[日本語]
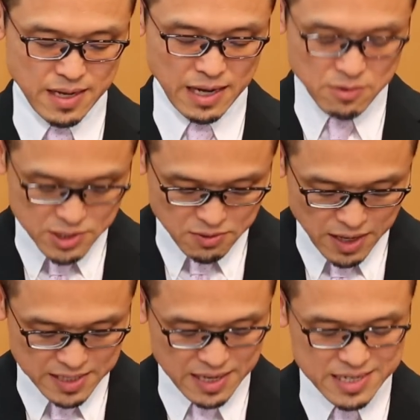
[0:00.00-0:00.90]
あの人の
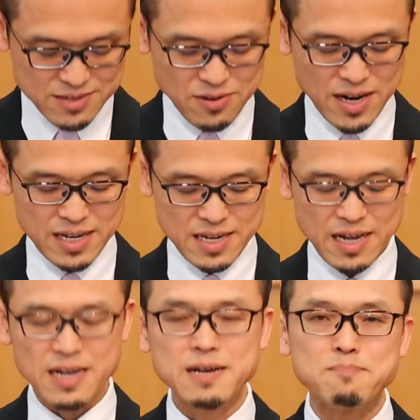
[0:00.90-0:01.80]
働きの中
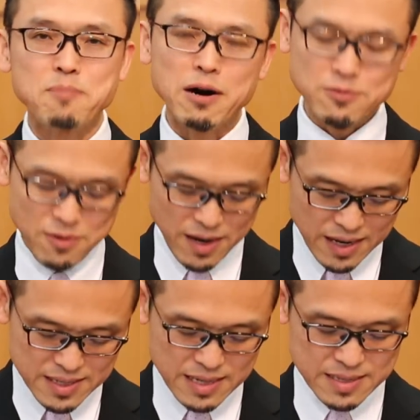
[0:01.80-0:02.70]
でパウロが語っ